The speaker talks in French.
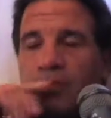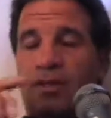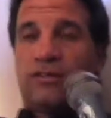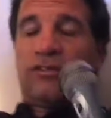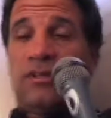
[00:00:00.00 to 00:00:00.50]

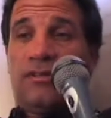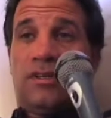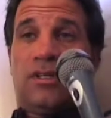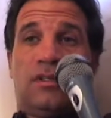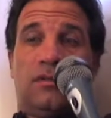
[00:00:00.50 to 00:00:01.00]
parce que
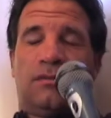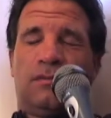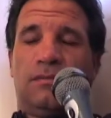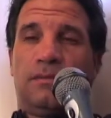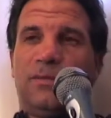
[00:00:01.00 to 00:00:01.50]
j'avais
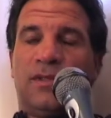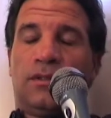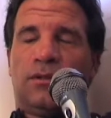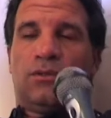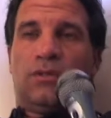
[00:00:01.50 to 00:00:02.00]

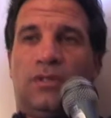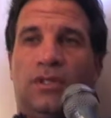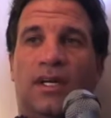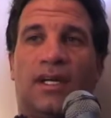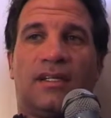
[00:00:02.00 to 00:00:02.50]
une
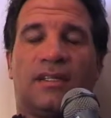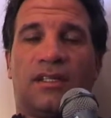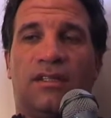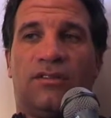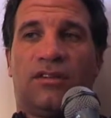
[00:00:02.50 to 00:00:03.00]

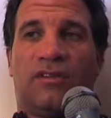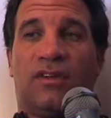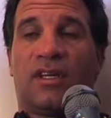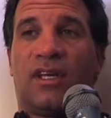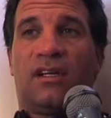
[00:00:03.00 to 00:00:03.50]
directrice, j'avais
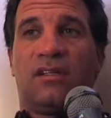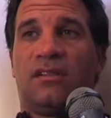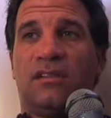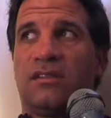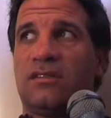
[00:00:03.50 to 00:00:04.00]
une
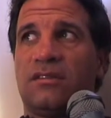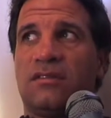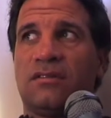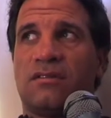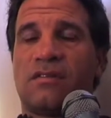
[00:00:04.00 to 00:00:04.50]
règle.
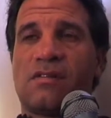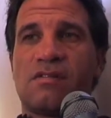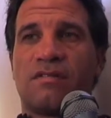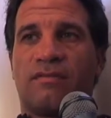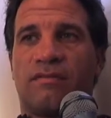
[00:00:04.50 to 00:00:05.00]

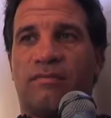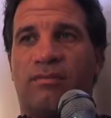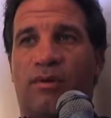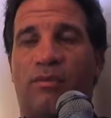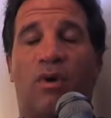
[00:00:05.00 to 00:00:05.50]

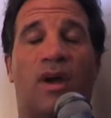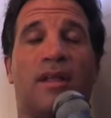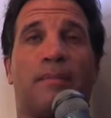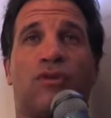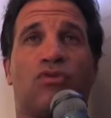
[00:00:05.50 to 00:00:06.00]
Pour moi,
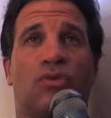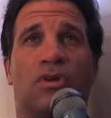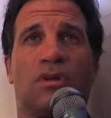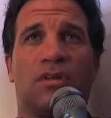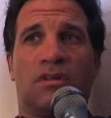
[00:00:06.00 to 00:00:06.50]
n'a pas
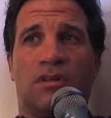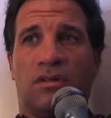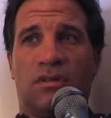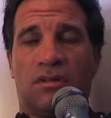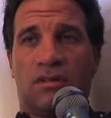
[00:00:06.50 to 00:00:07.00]
joueur
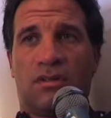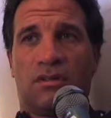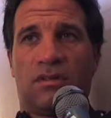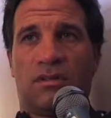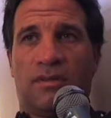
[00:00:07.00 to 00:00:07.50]
de,
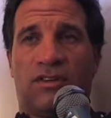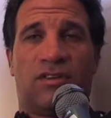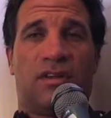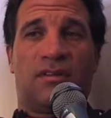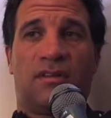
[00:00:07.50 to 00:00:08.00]

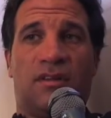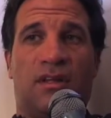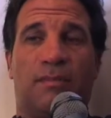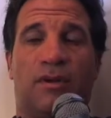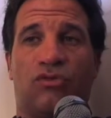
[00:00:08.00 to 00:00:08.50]
Manchester, il
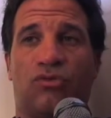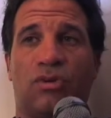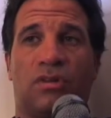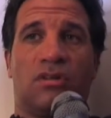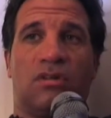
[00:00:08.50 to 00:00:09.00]
n'a pas
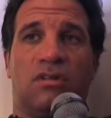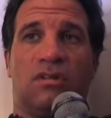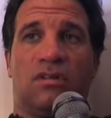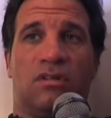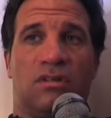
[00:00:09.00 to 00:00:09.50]
joueur de, de,